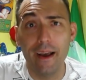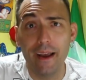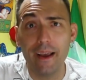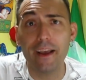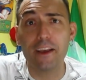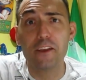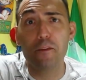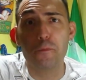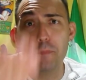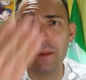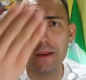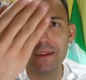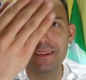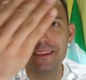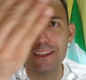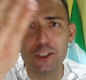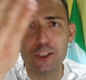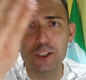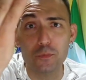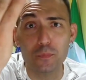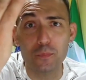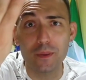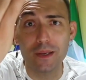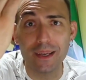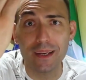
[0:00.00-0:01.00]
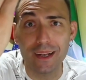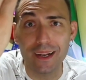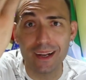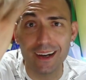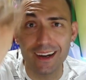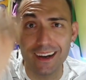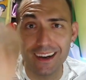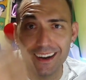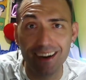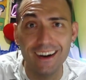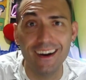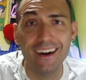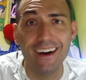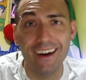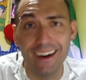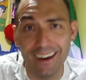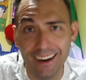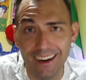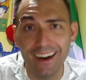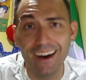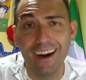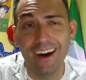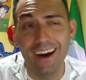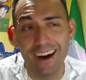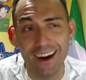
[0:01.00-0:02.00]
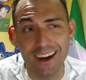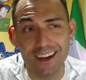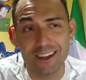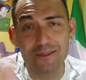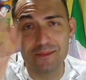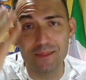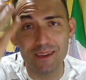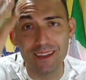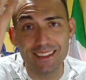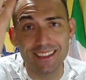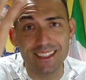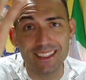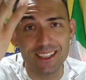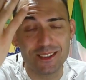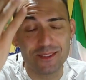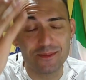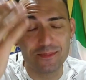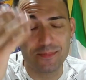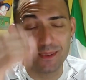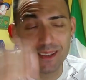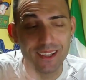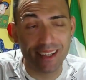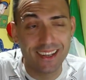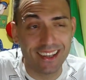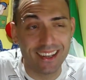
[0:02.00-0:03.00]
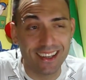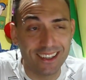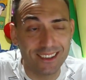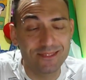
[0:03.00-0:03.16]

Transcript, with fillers: eh, aspetta e spera. Aspetta e spera.